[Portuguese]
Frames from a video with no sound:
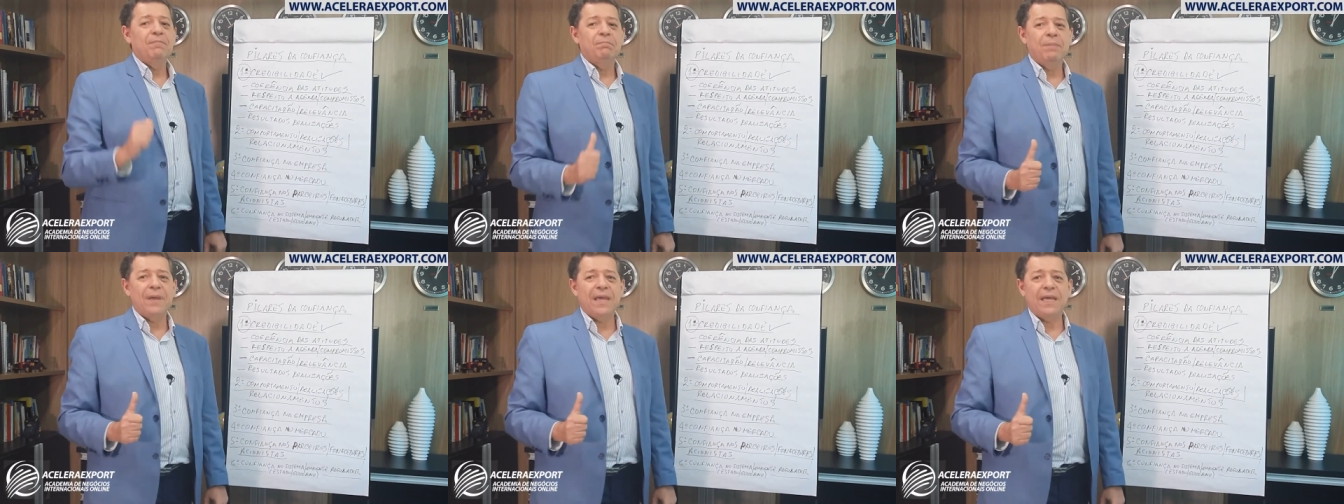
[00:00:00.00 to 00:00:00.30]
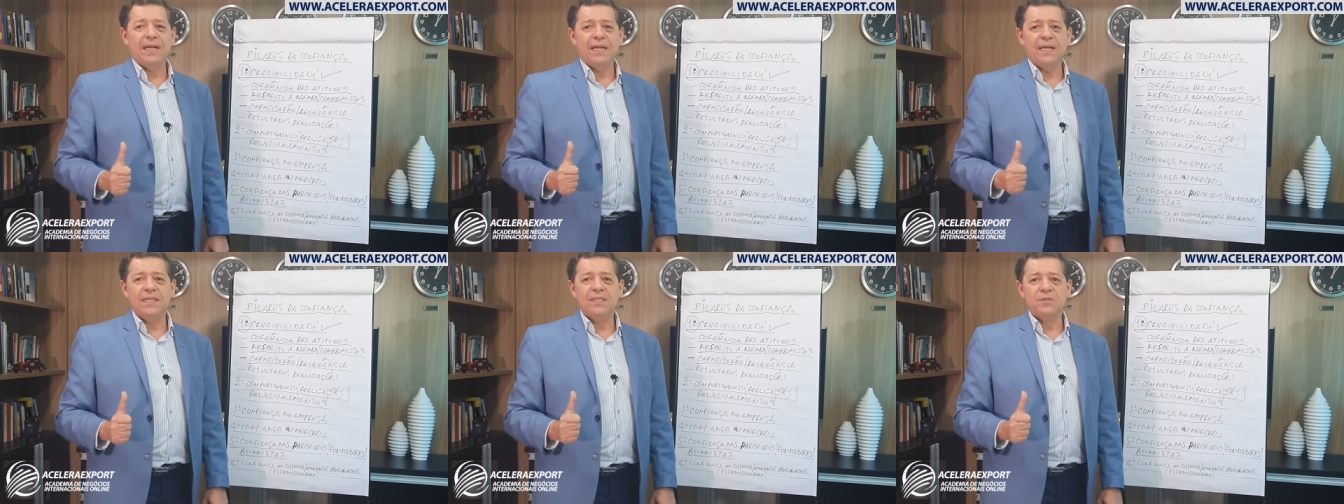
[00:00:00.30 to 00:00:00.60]

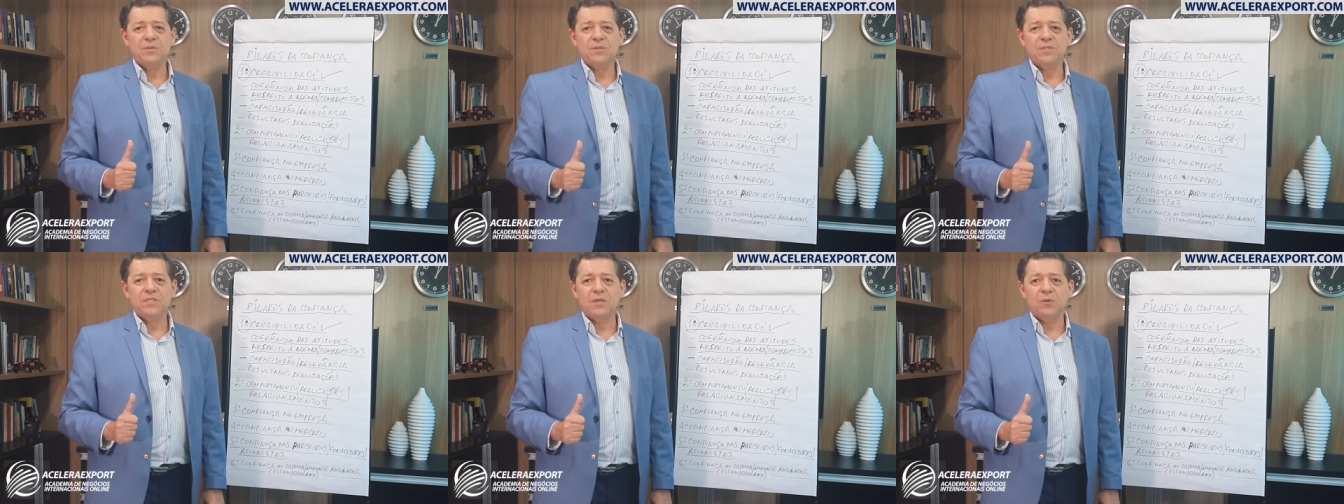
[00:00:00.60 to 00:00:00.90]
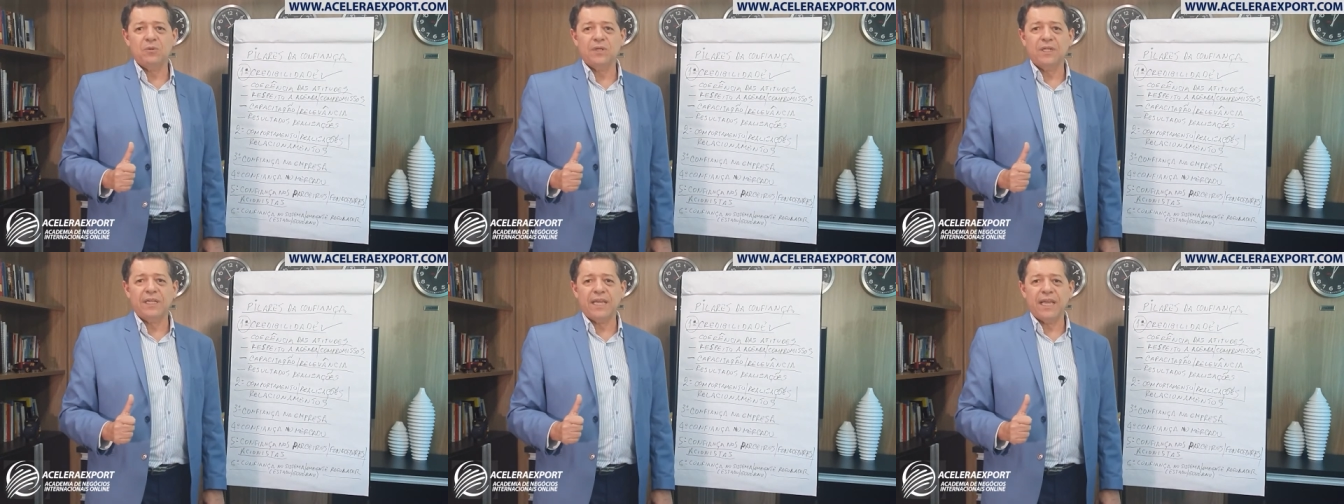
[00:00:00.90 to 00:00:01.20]
perante o
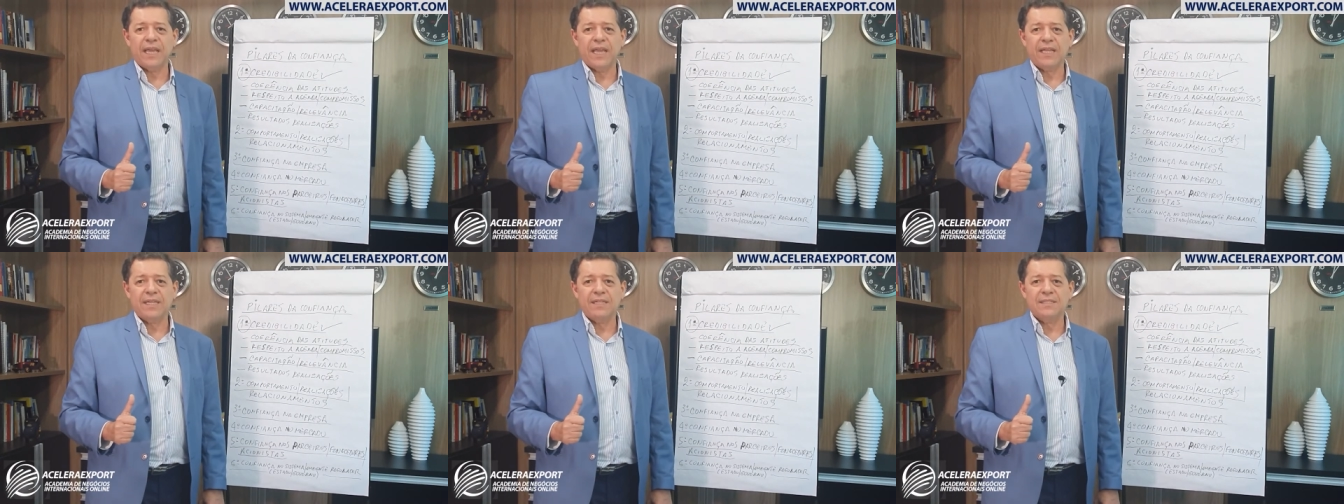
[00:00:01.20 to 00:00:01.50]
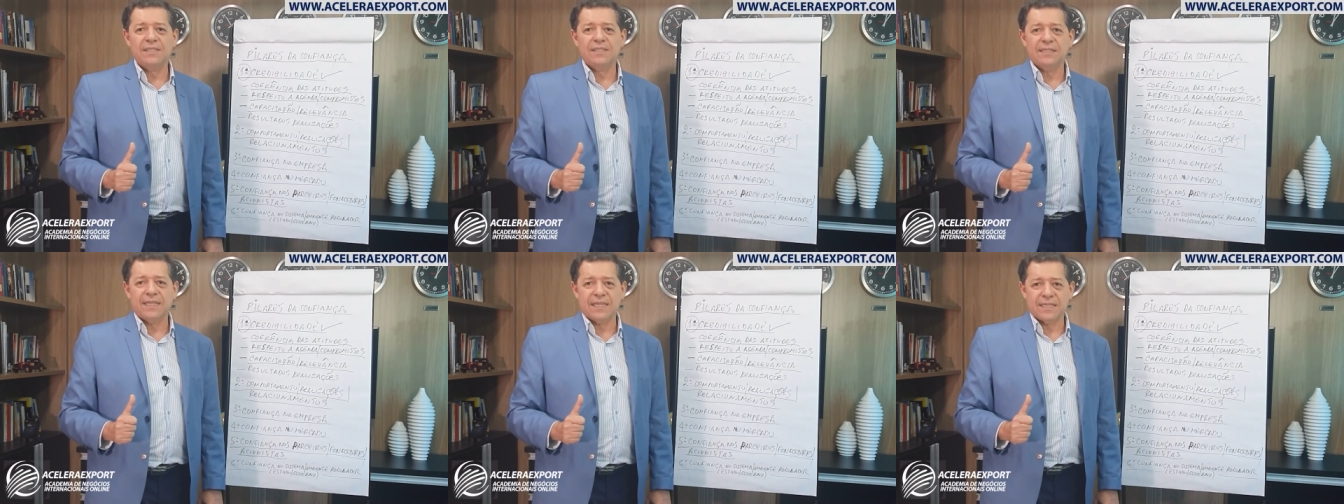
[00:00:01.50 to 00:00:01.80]
seu
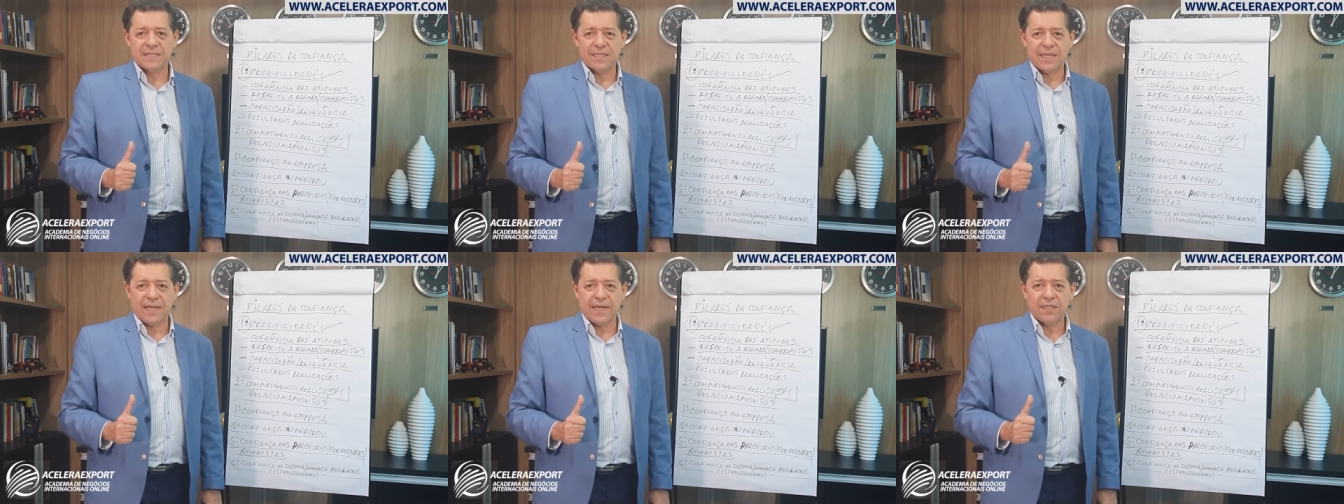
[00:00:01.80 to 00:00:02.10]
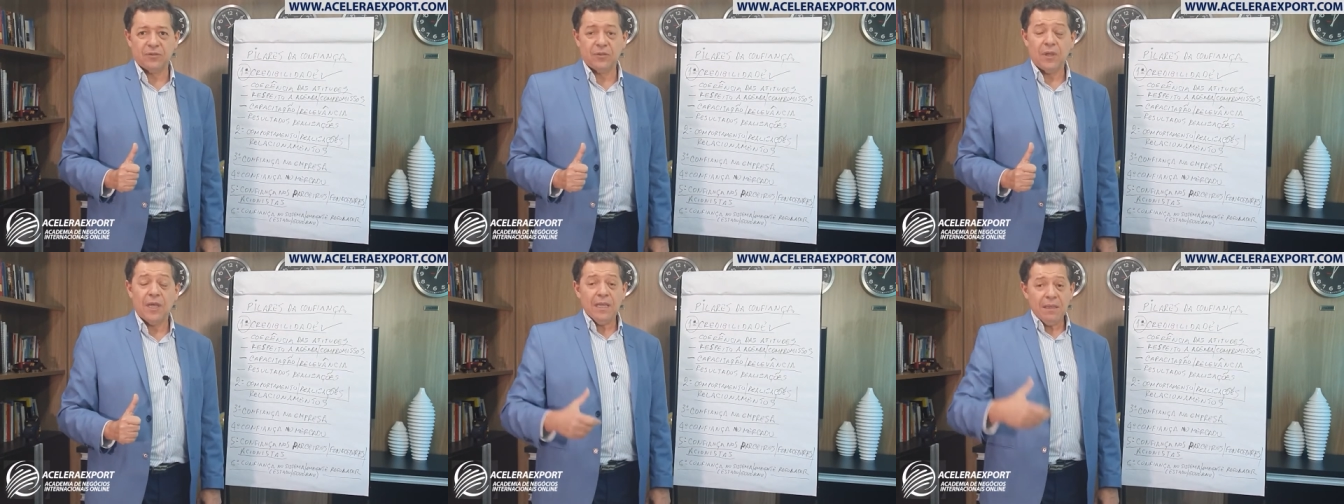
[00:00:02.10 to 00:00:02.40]
cliente, tá
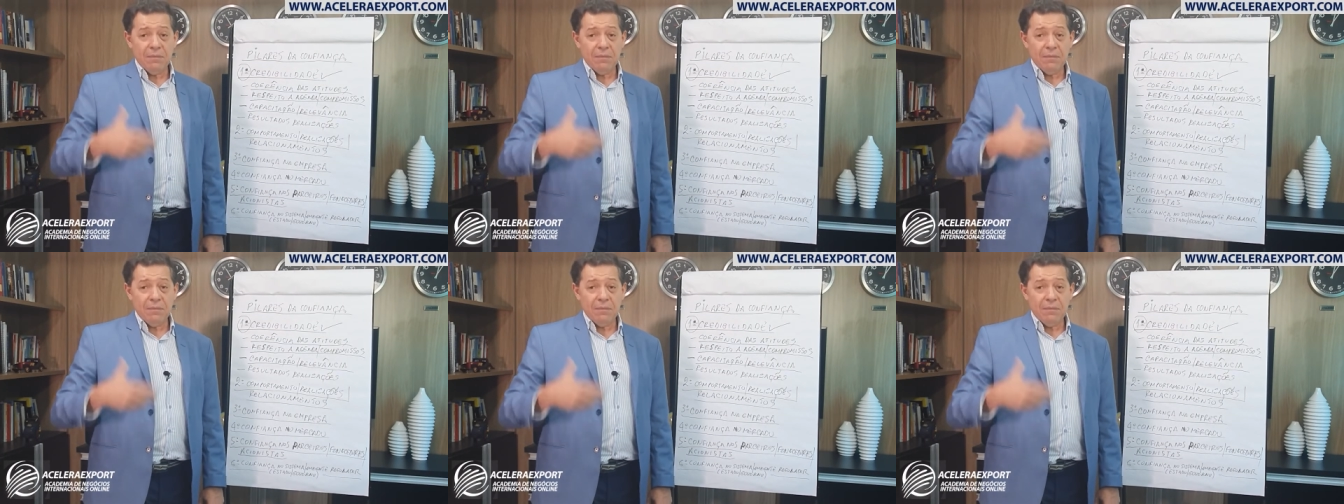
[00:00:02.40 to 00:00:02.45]
certo?